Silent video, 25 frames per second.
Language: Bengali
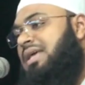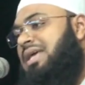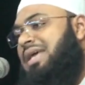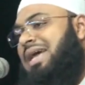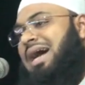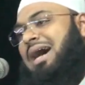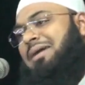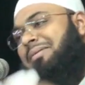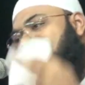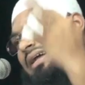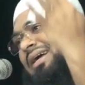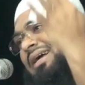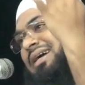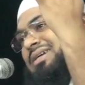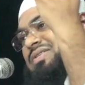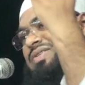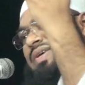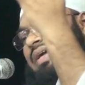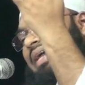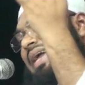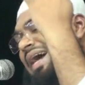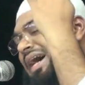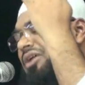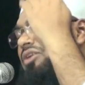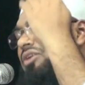আমার কাছে
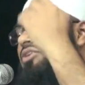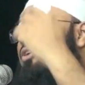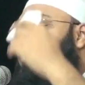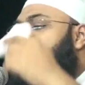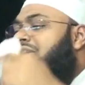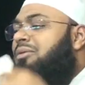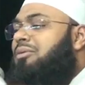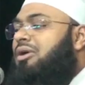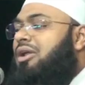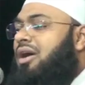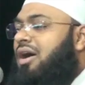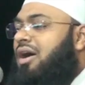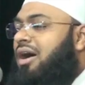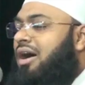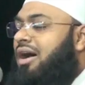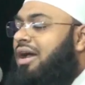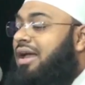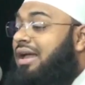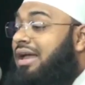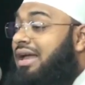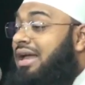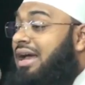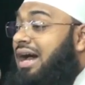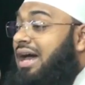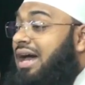কেন যেন মনে হয়
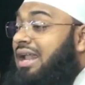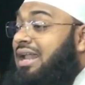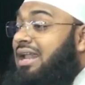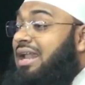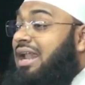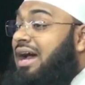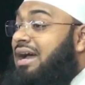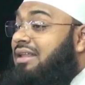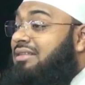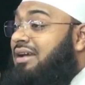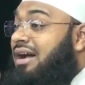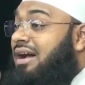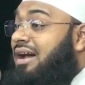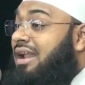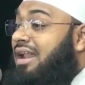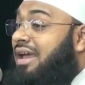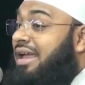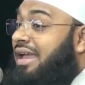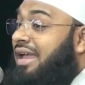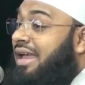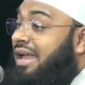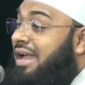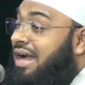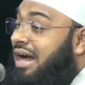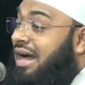আল্লাহ তাআলা
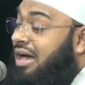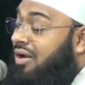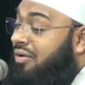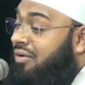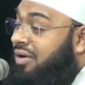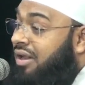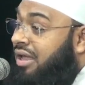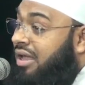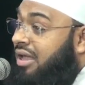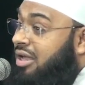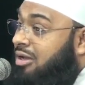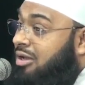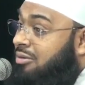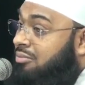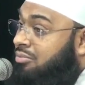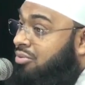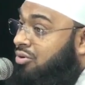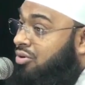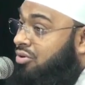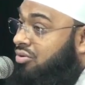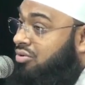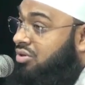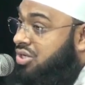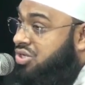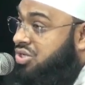এ কারণে
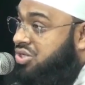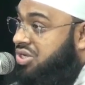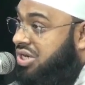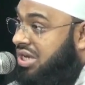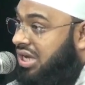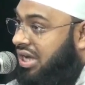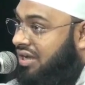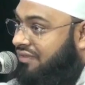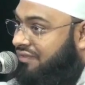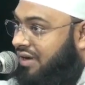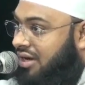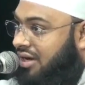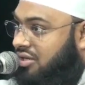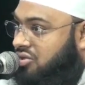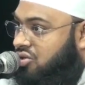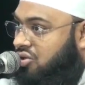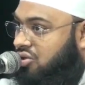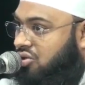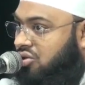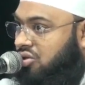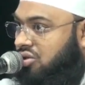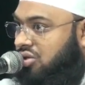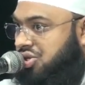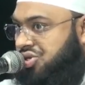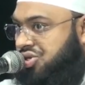পুরো দেশকে হেফাজত
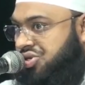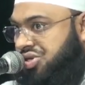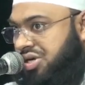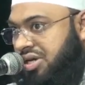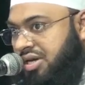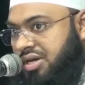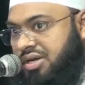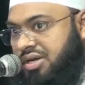করেছে